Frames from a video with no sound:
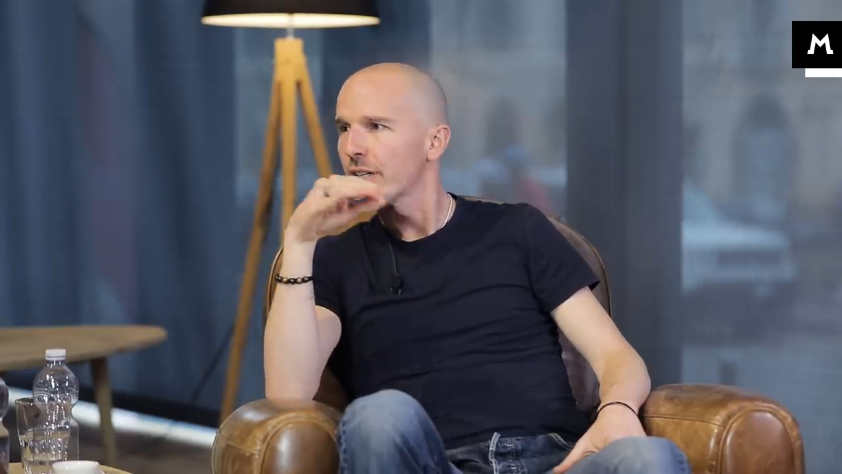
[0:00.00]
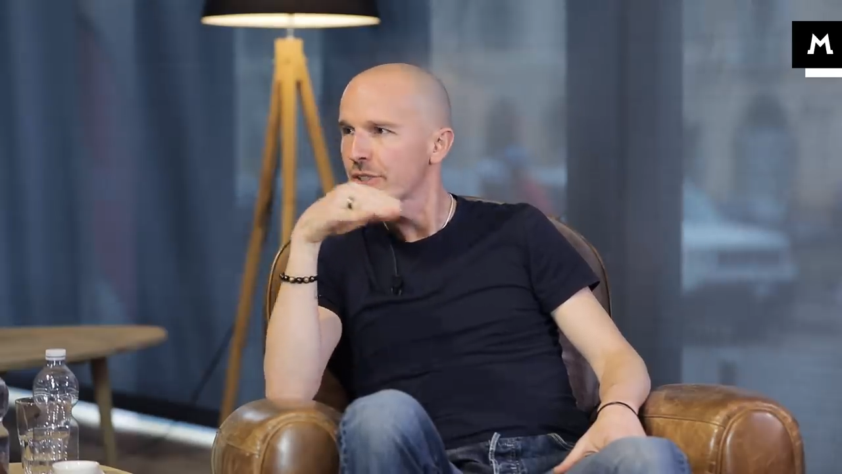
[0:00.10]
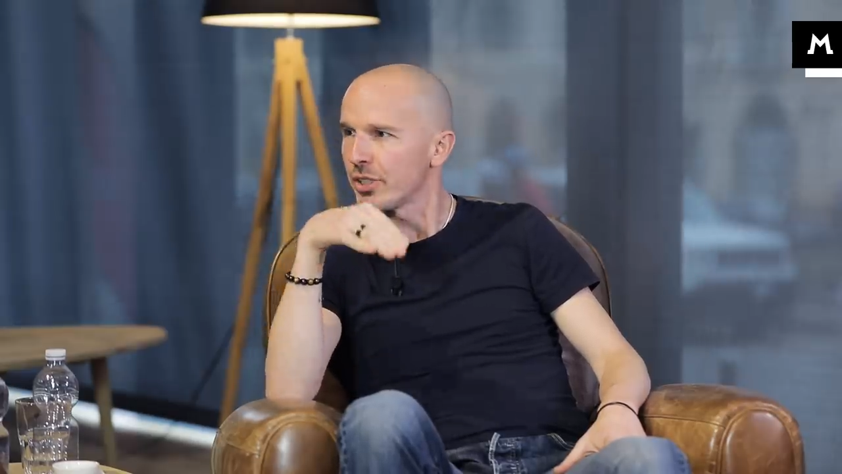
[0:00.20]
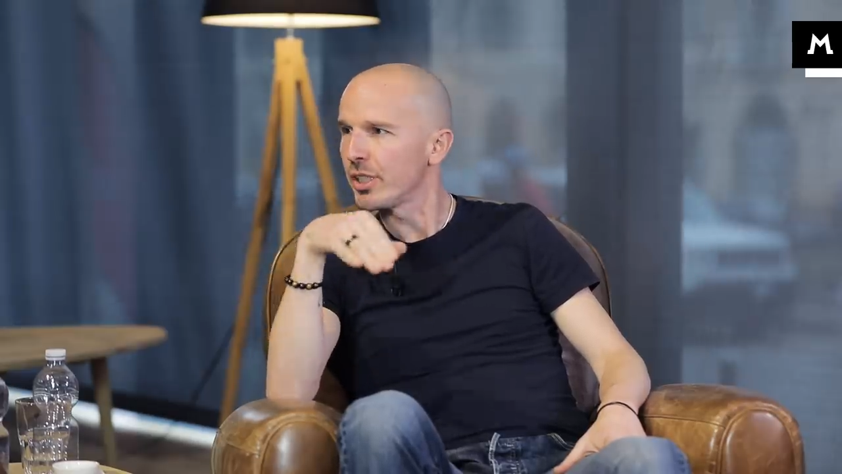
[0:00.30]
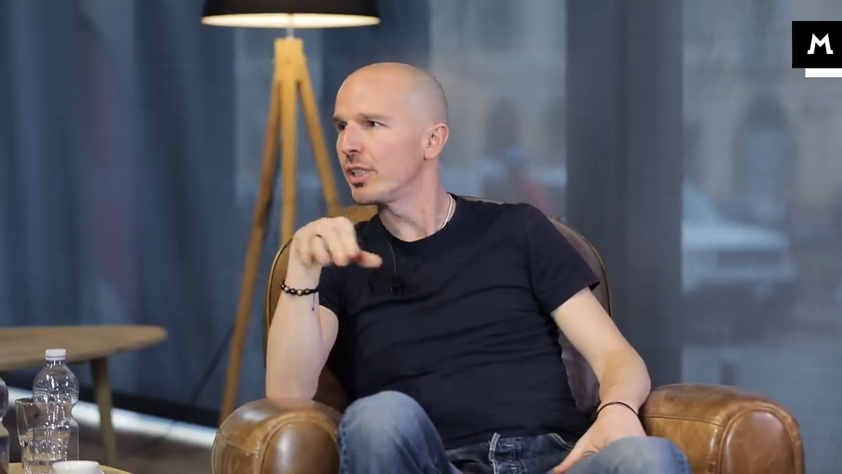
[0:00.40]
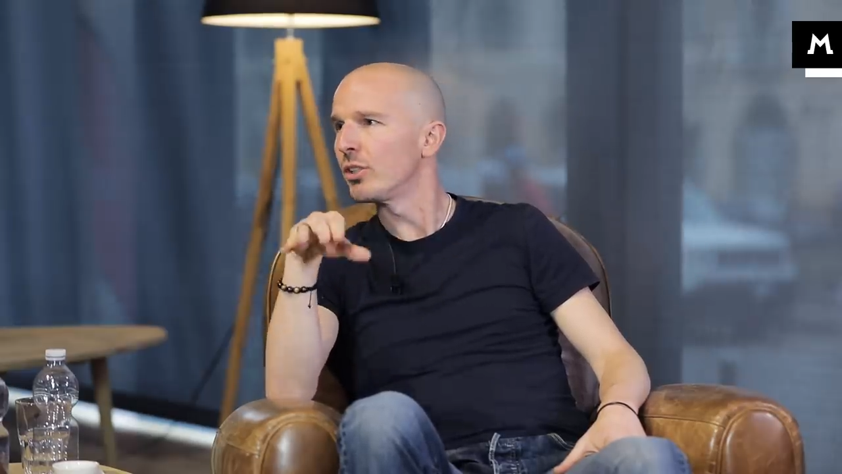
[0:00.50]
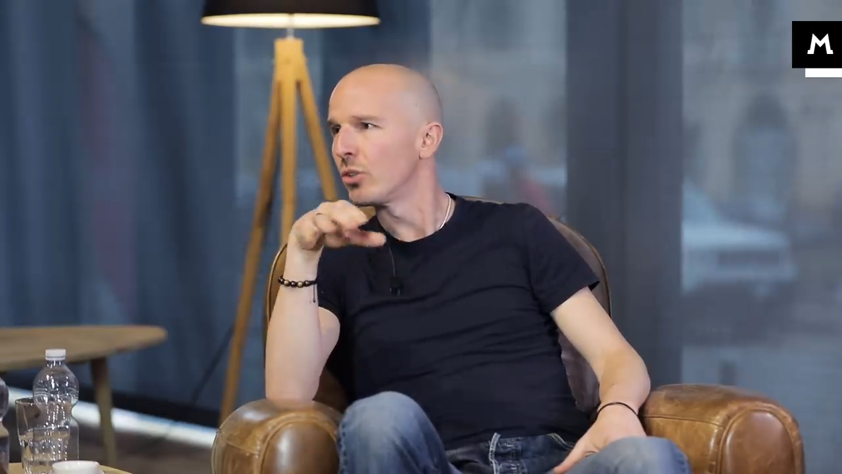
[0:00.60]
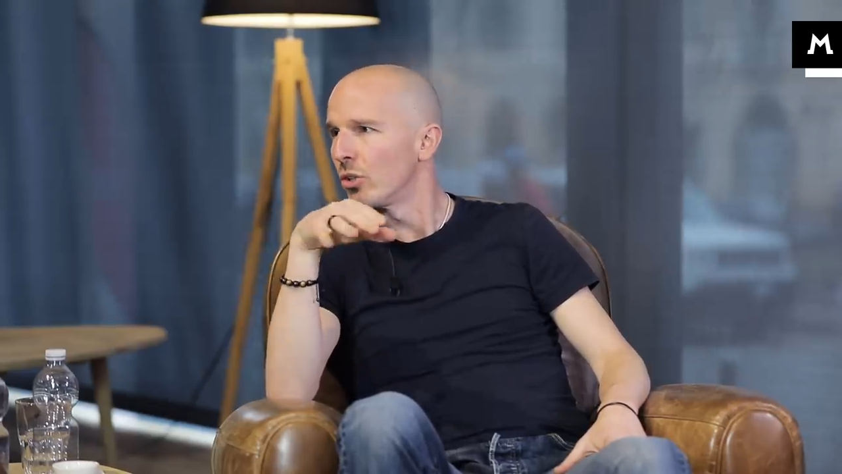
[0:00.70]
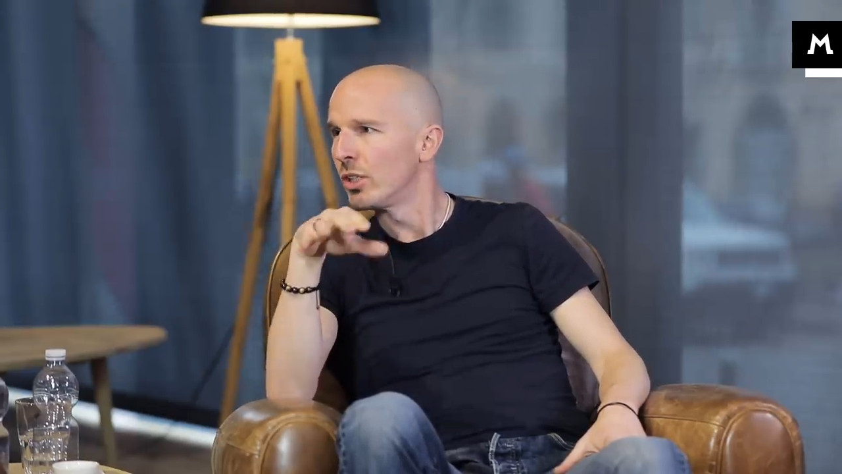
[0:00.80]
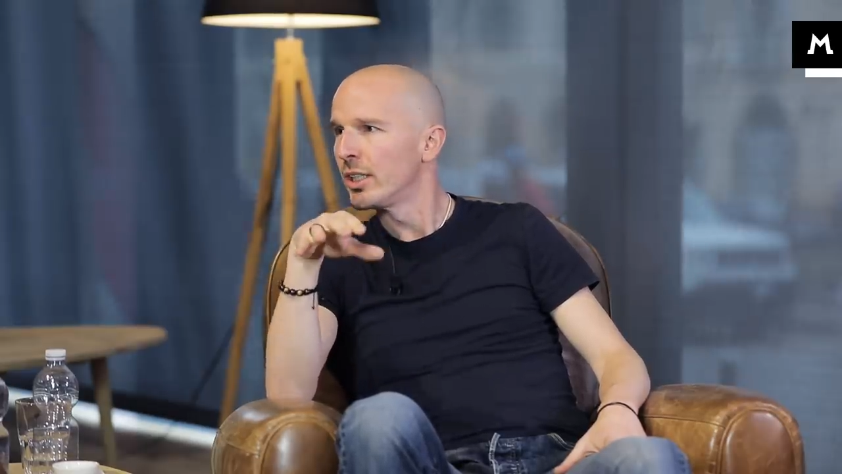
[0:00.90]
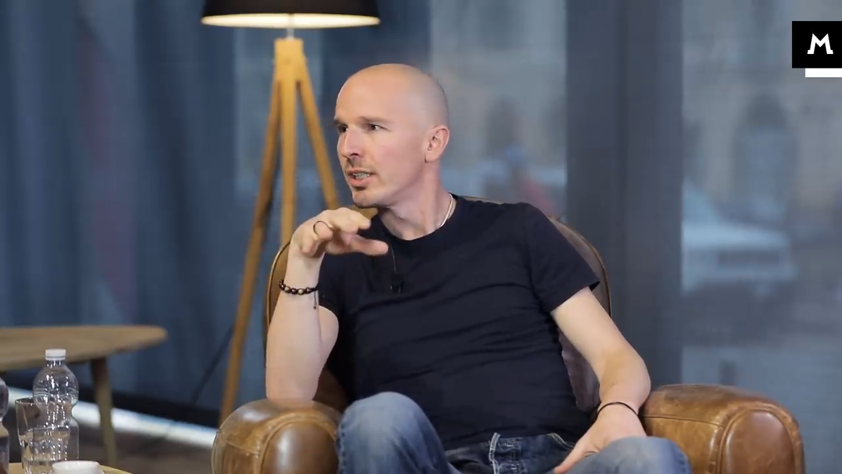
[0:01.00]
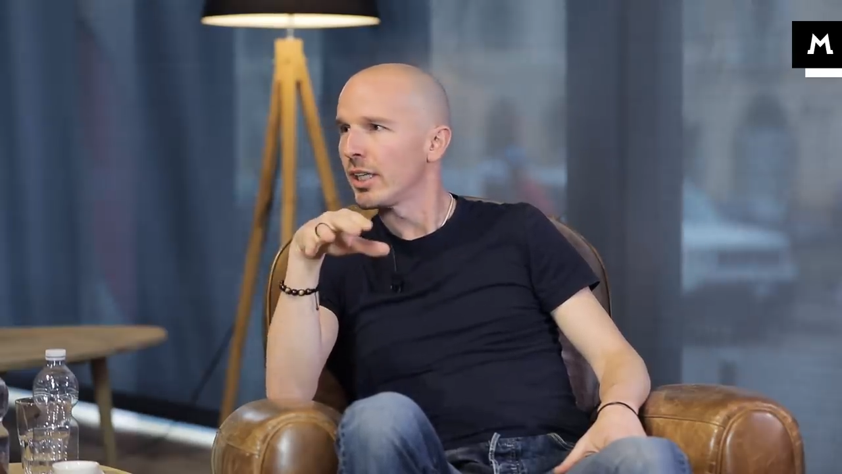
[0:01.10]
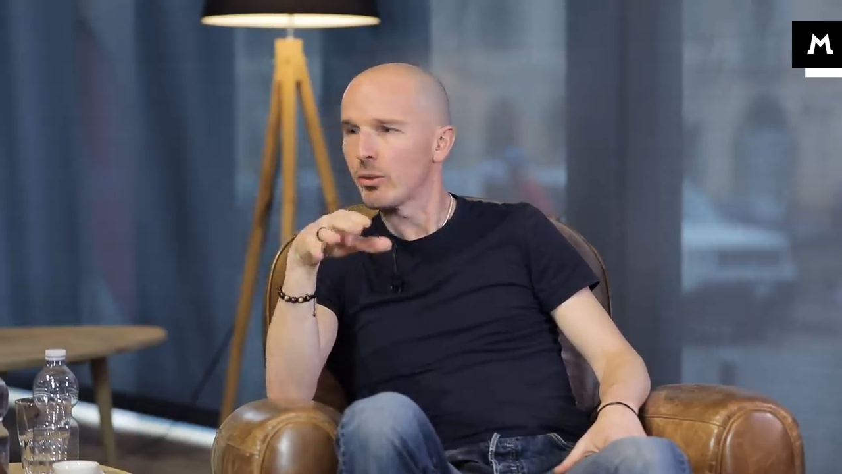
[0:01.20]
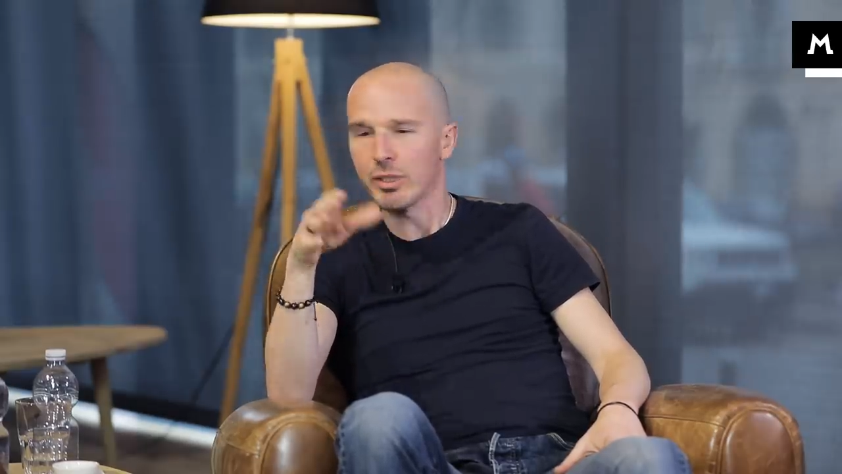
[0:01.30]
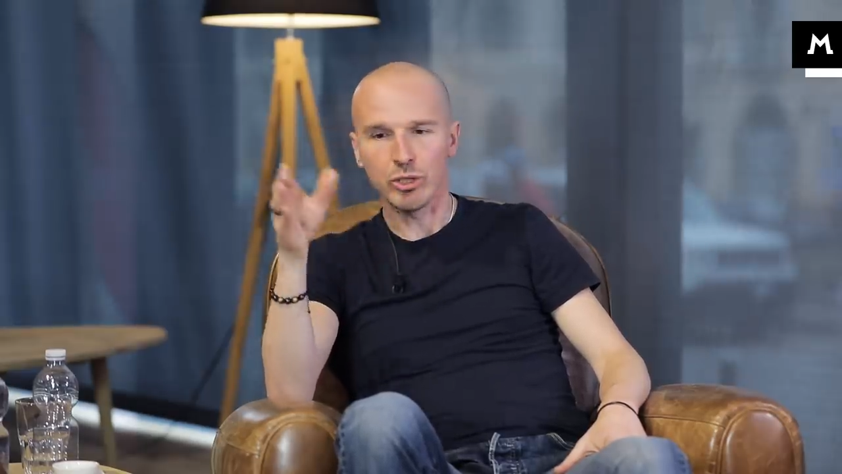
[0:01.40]
casino
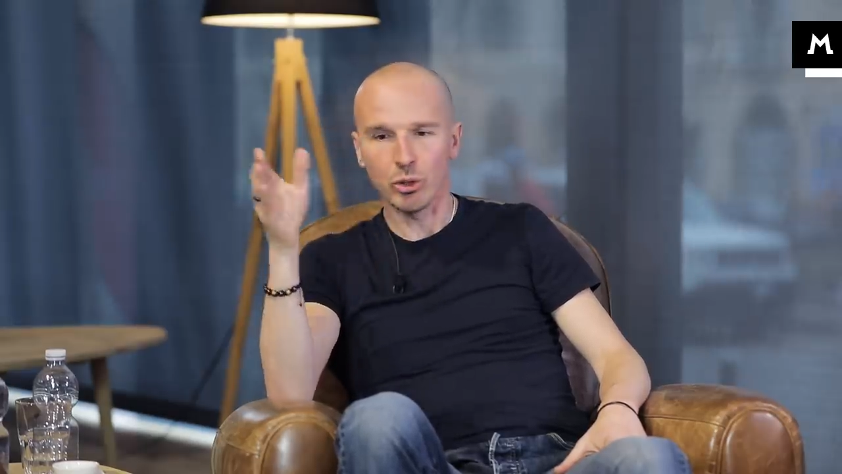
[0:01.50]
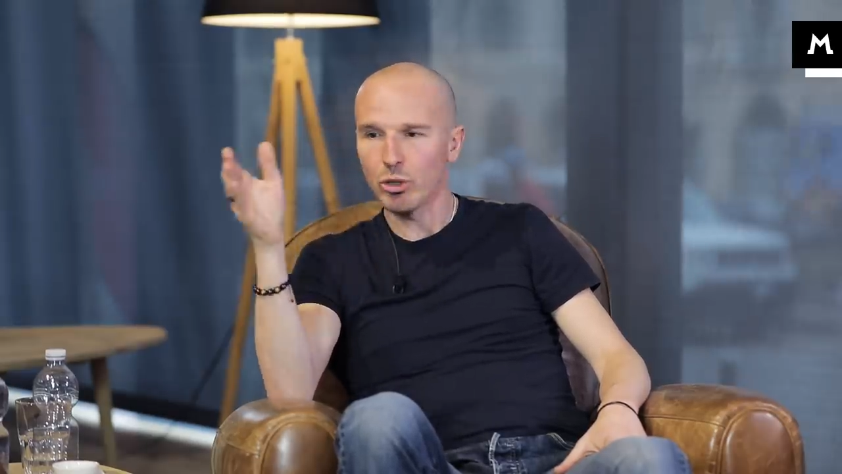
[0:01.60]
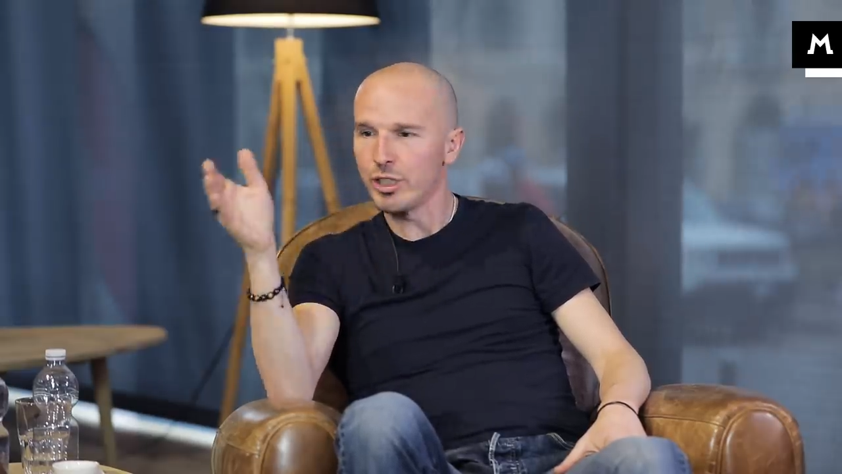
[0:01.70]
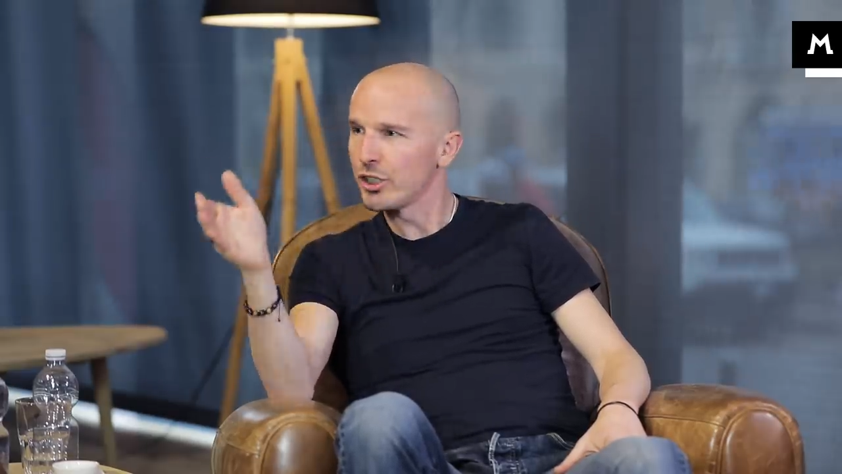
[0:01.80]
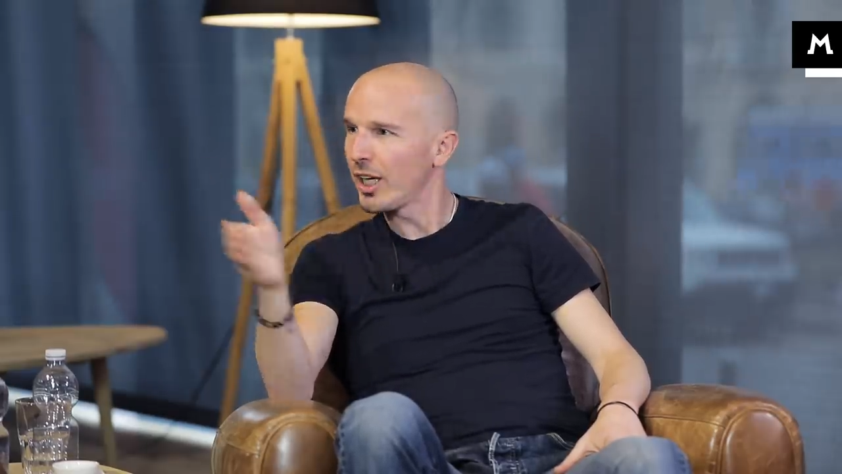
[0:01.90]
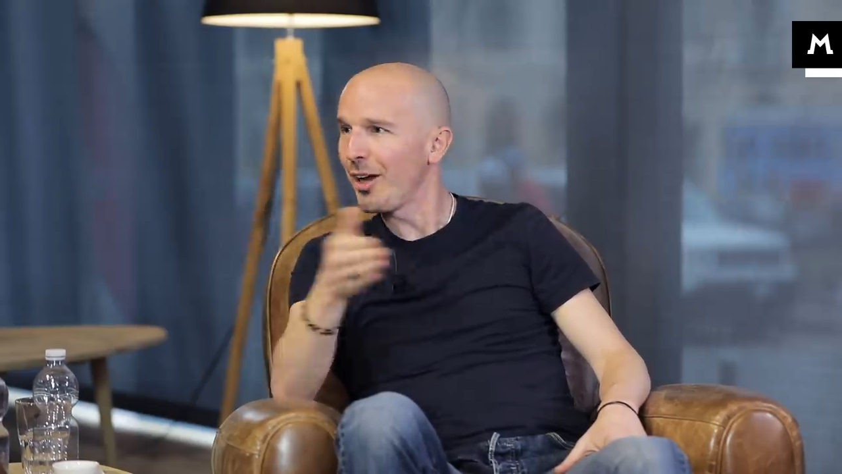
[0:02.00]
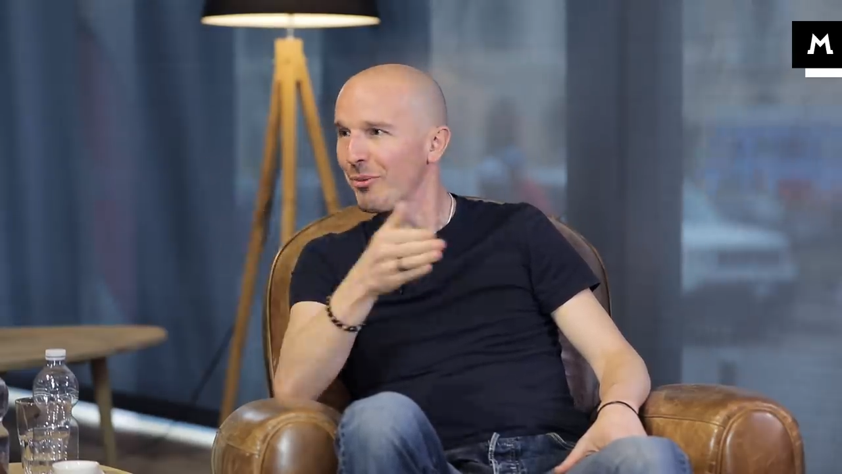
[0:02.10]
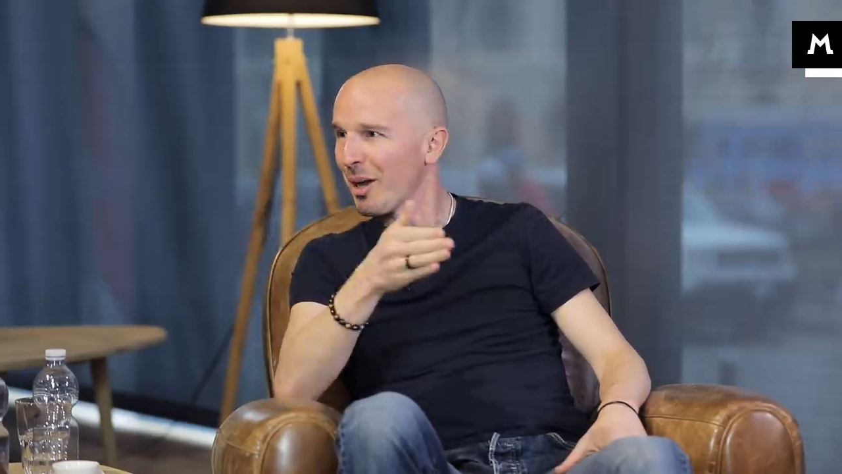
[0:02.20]
e quindi togli già